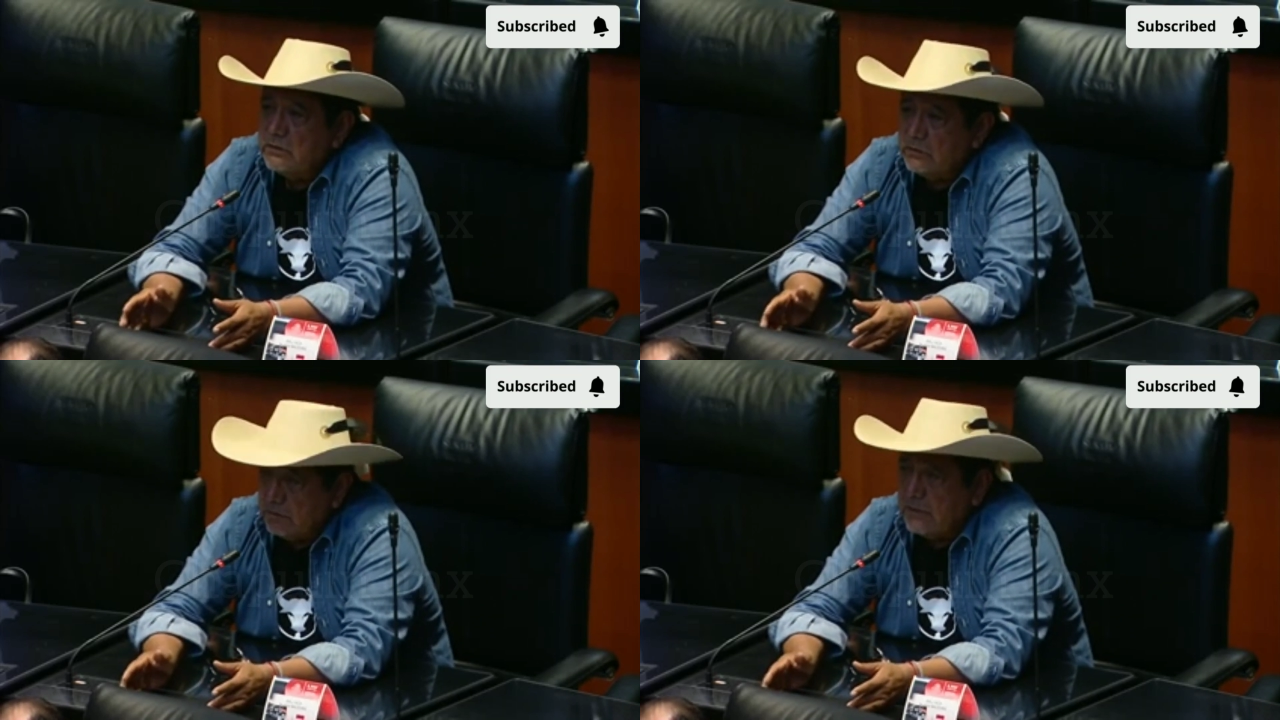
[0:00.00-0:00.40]

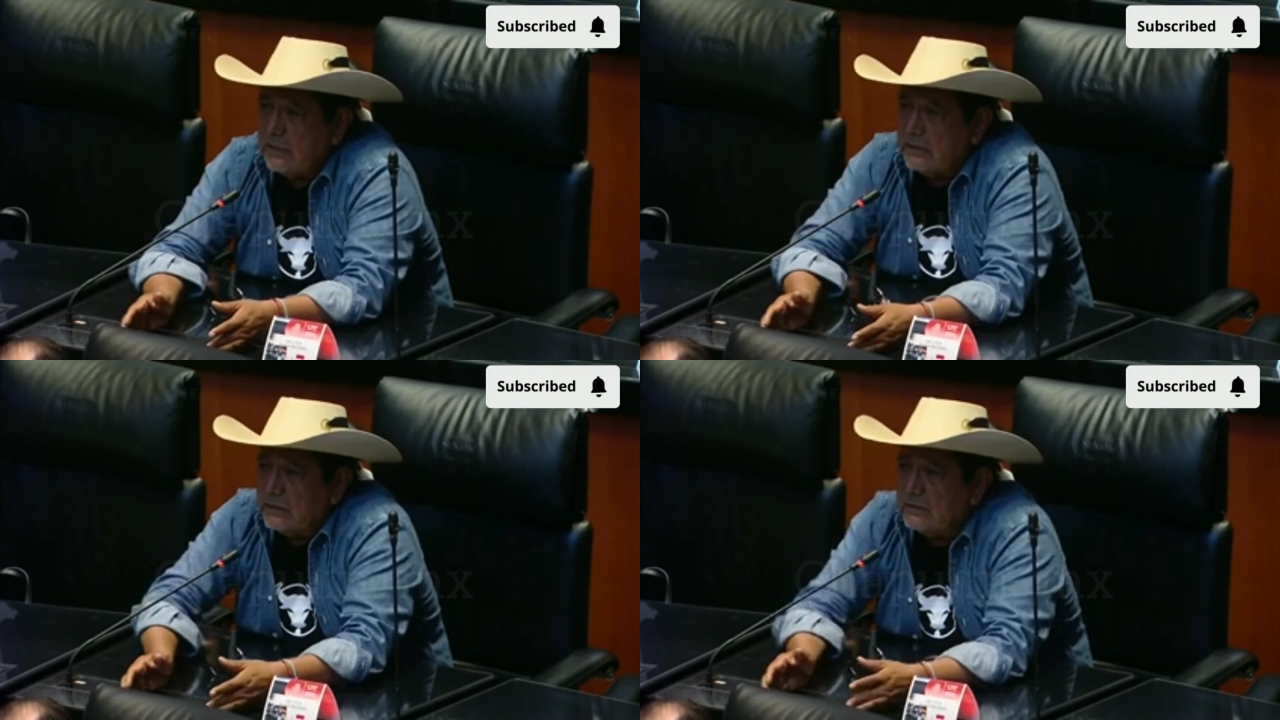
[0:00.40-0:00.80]
yo
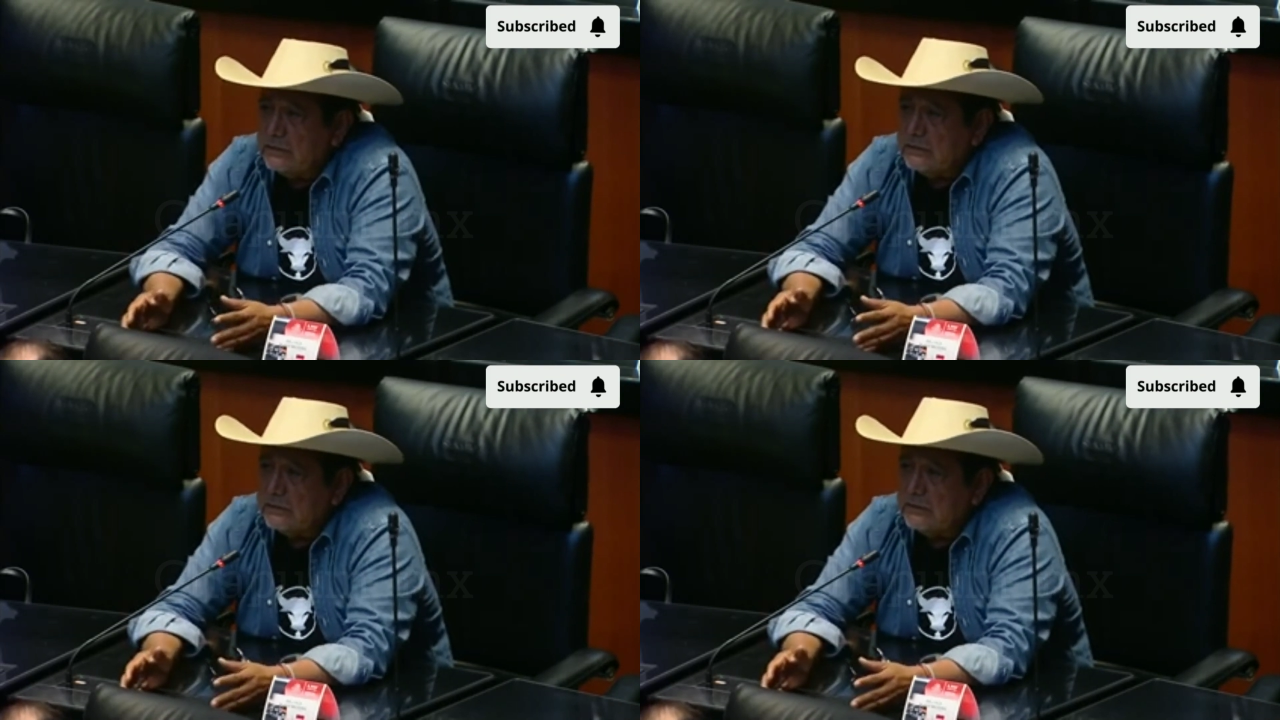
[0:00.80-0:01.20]
era
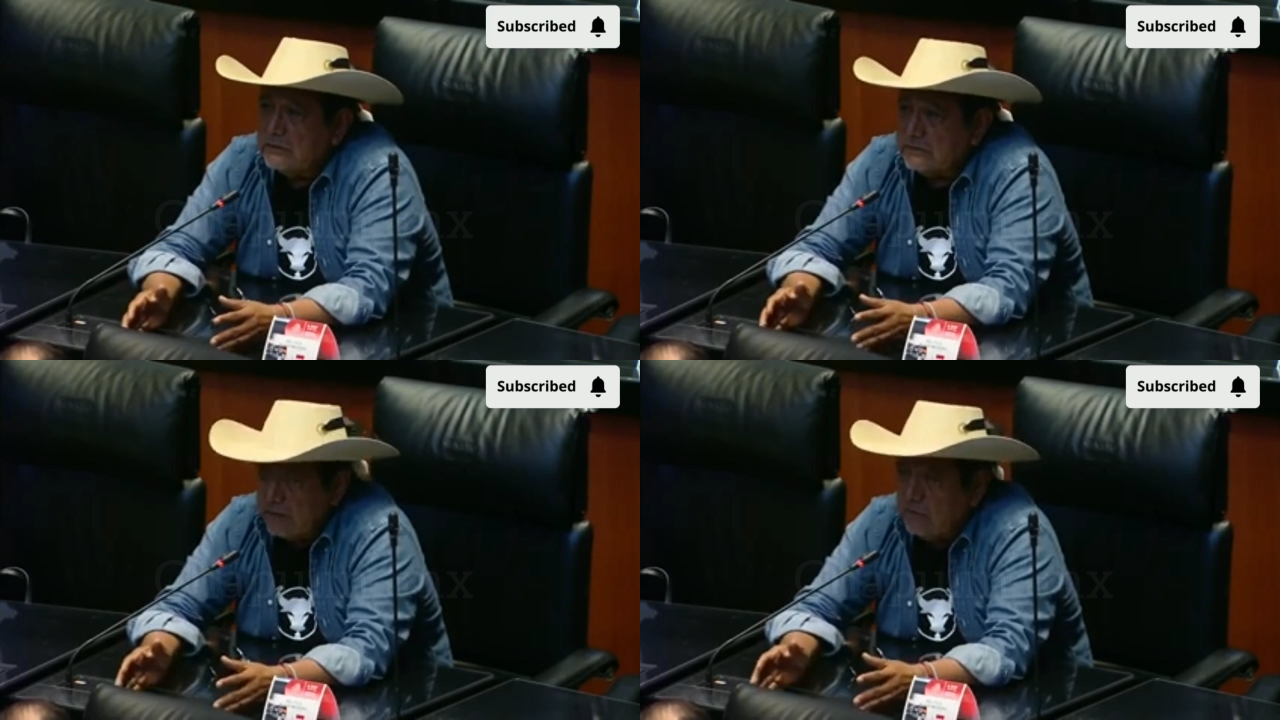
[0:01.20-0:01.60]

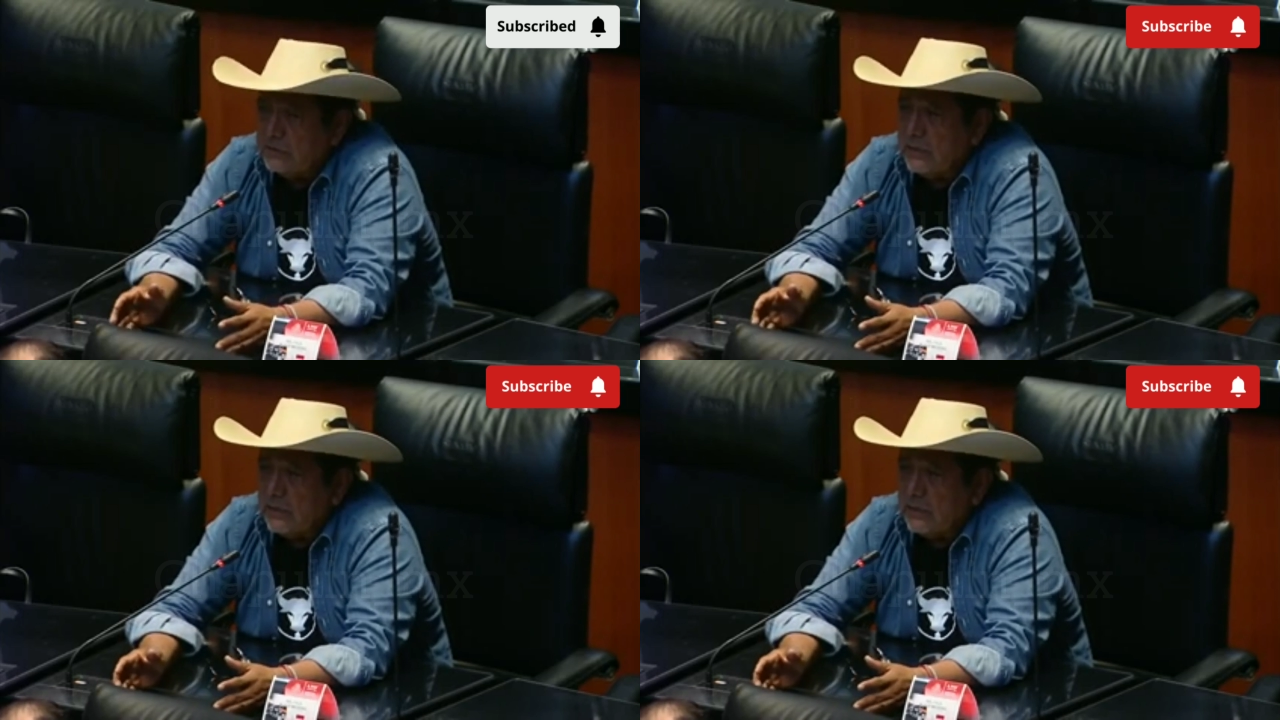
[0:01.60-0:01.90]
senador de la